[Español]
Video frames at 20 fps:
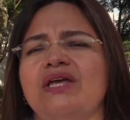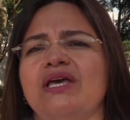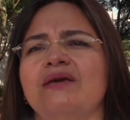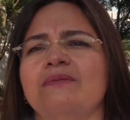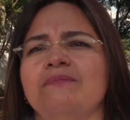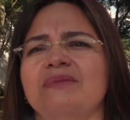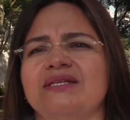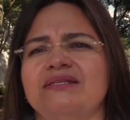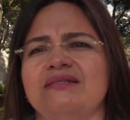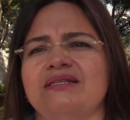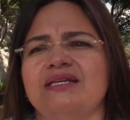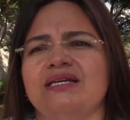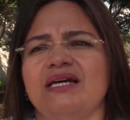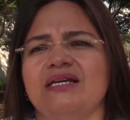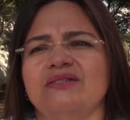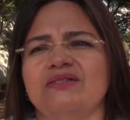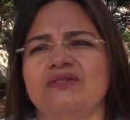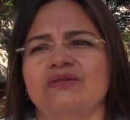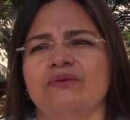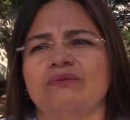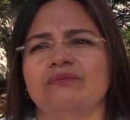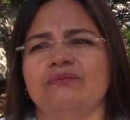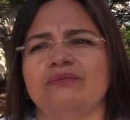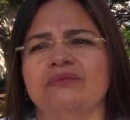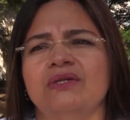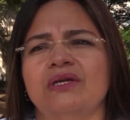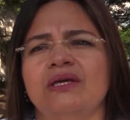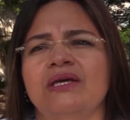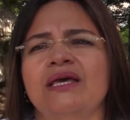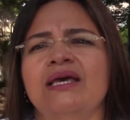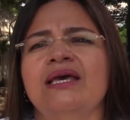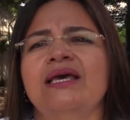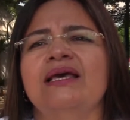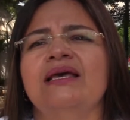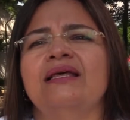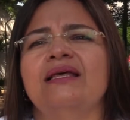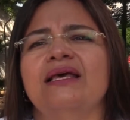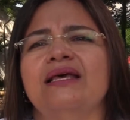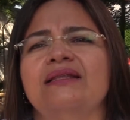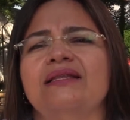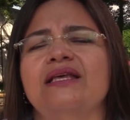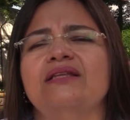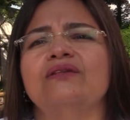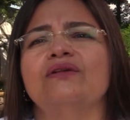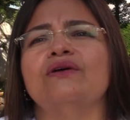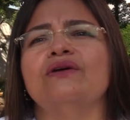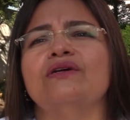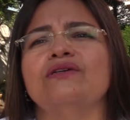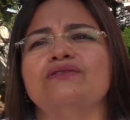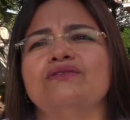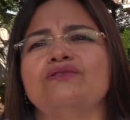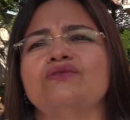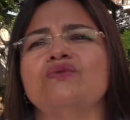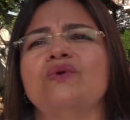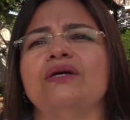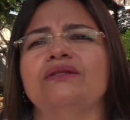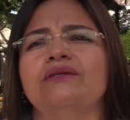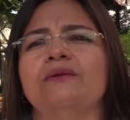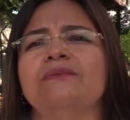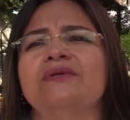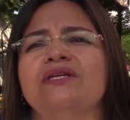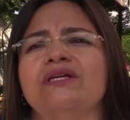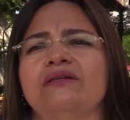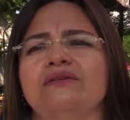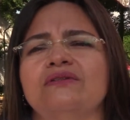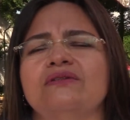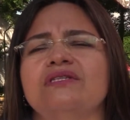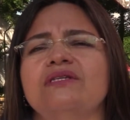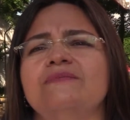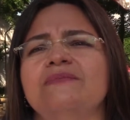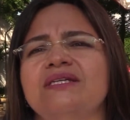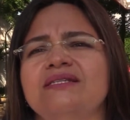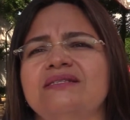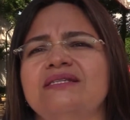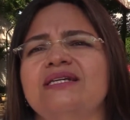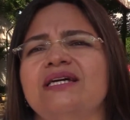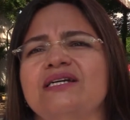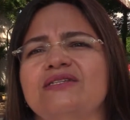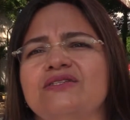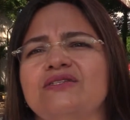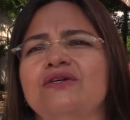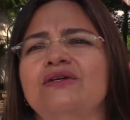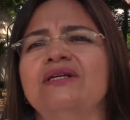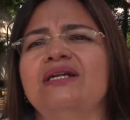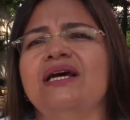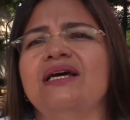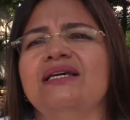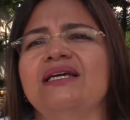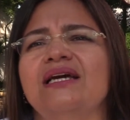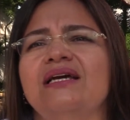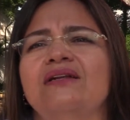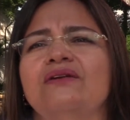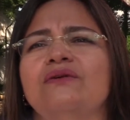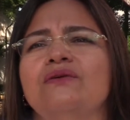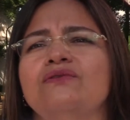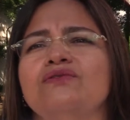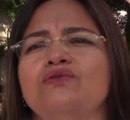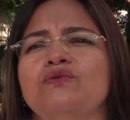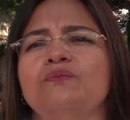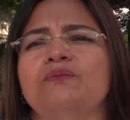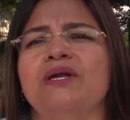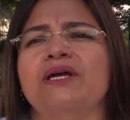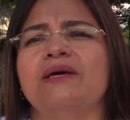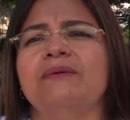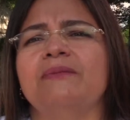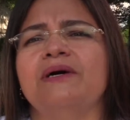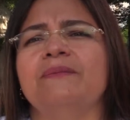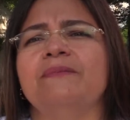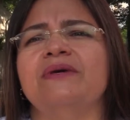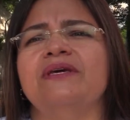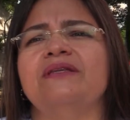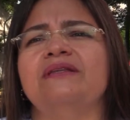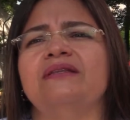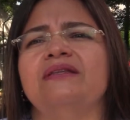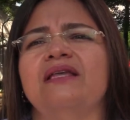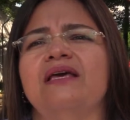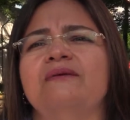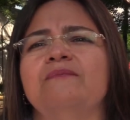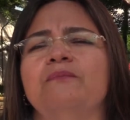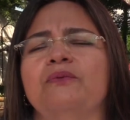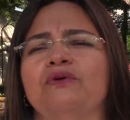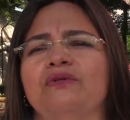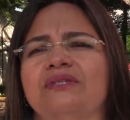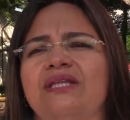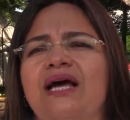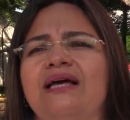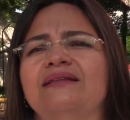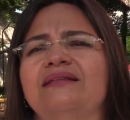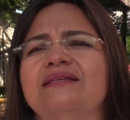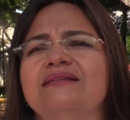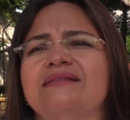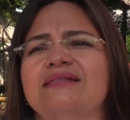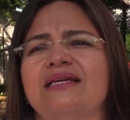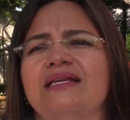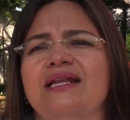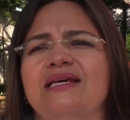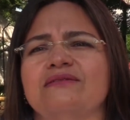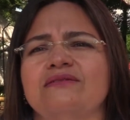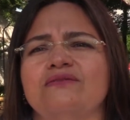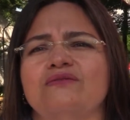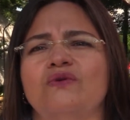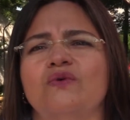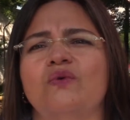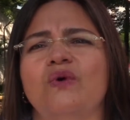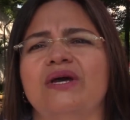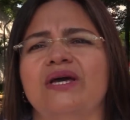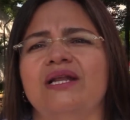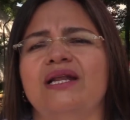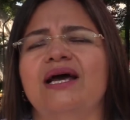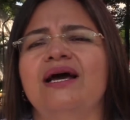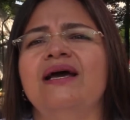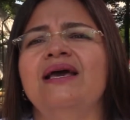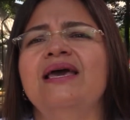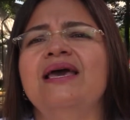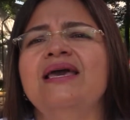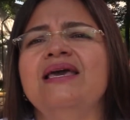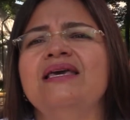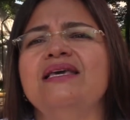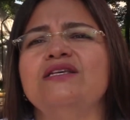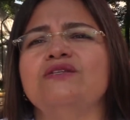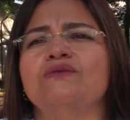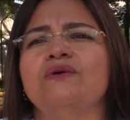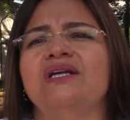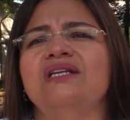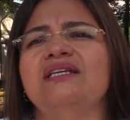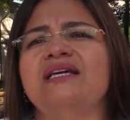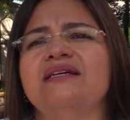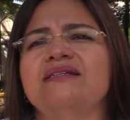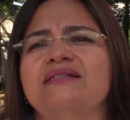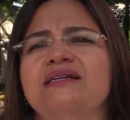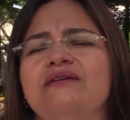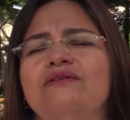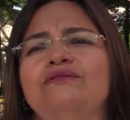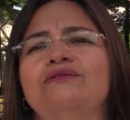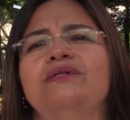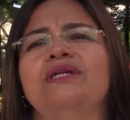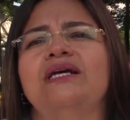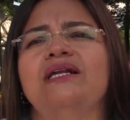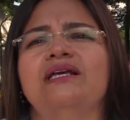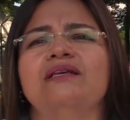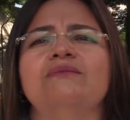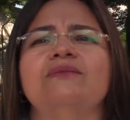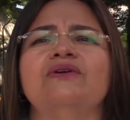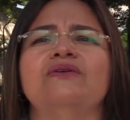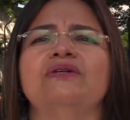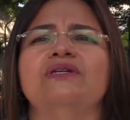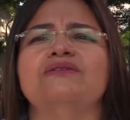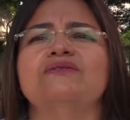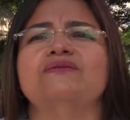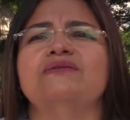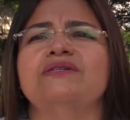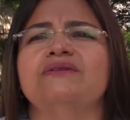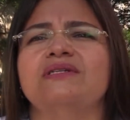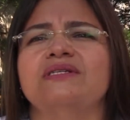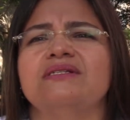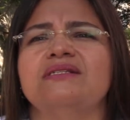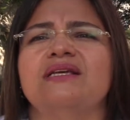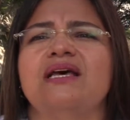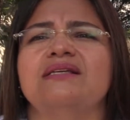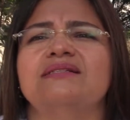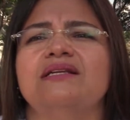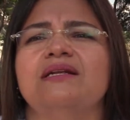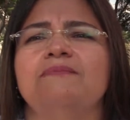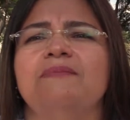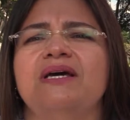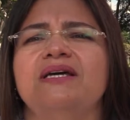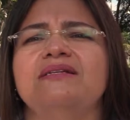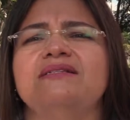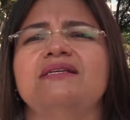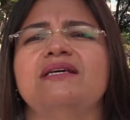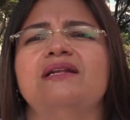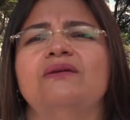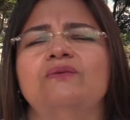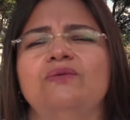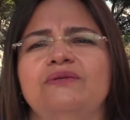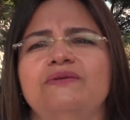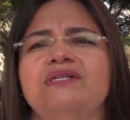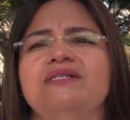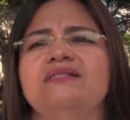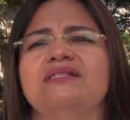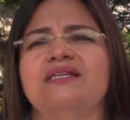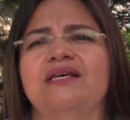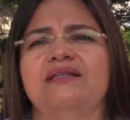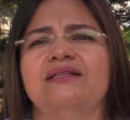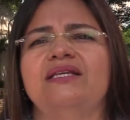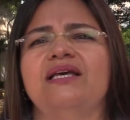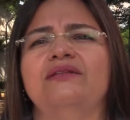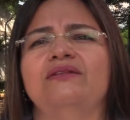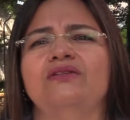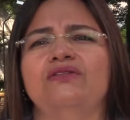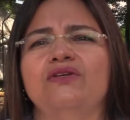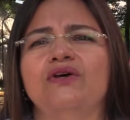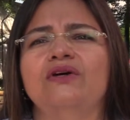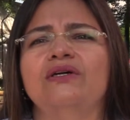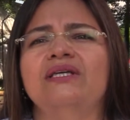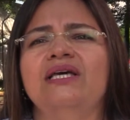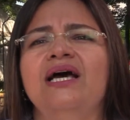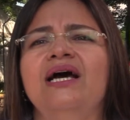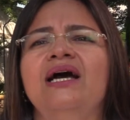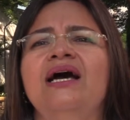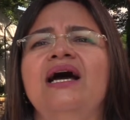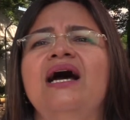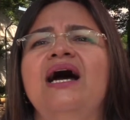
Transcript: de investigación. Eh, dentro de esos cuatro proyectos de investigación hay algo supremamente importante, es que la escuela hizo alianza con una de las mejores universidades del país, que es la Universidad de Antioquia.